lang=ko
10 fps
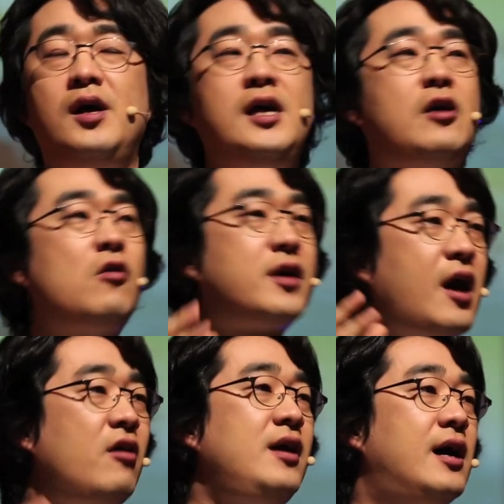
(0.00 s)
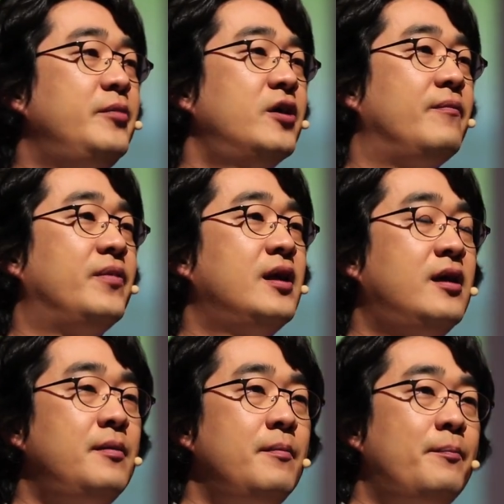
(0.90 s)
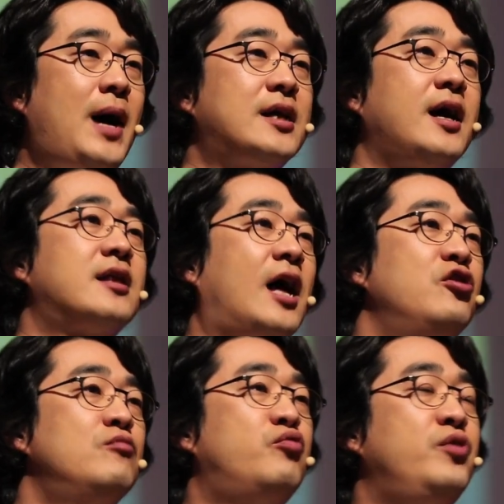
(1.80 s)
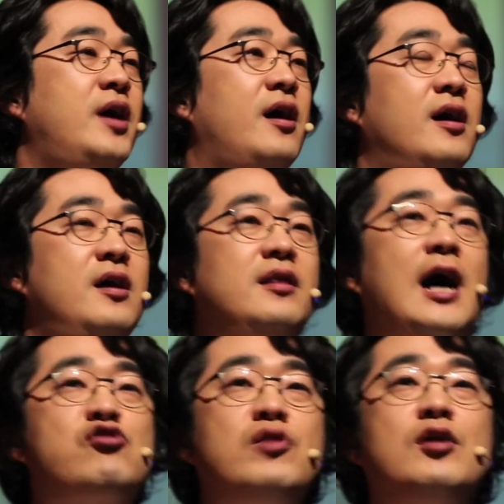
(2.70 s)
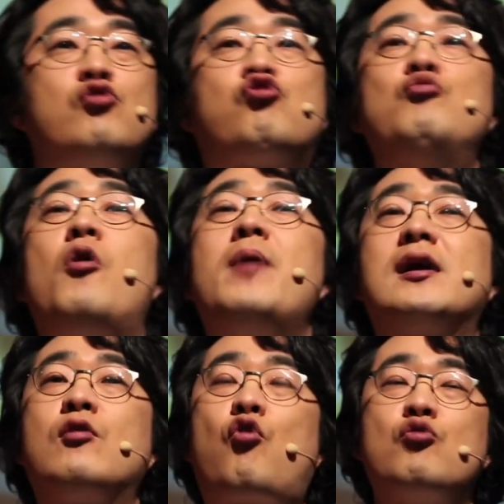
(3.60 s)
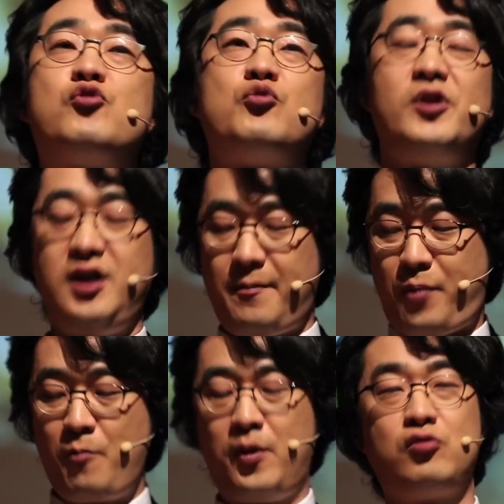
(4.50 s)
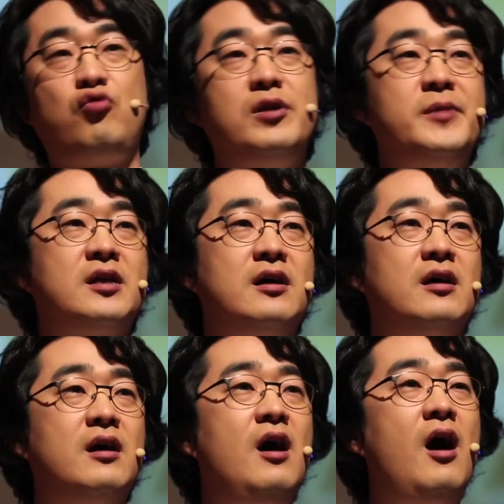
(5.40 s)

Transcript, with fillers: 이걸 게을리하면 바닥에 닿는 부위에 나중에는 주먹만한 구름 주머니가 뻥뻥 뚫립니다.